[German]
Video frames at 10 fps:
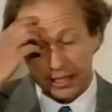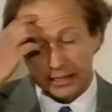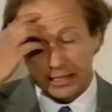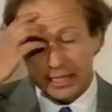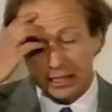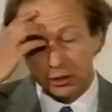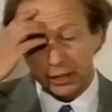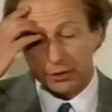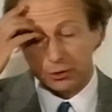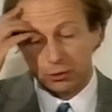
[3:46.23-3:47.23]
die
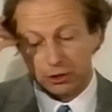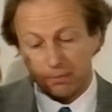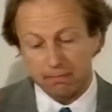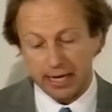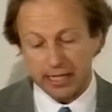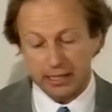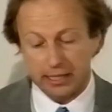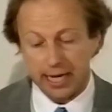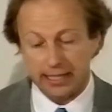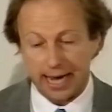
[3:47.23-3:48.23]
Christus
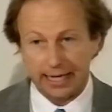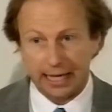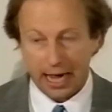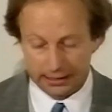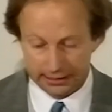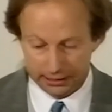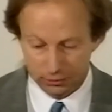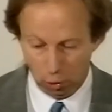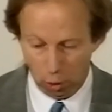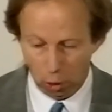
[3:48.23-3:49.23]
Majestät erkannten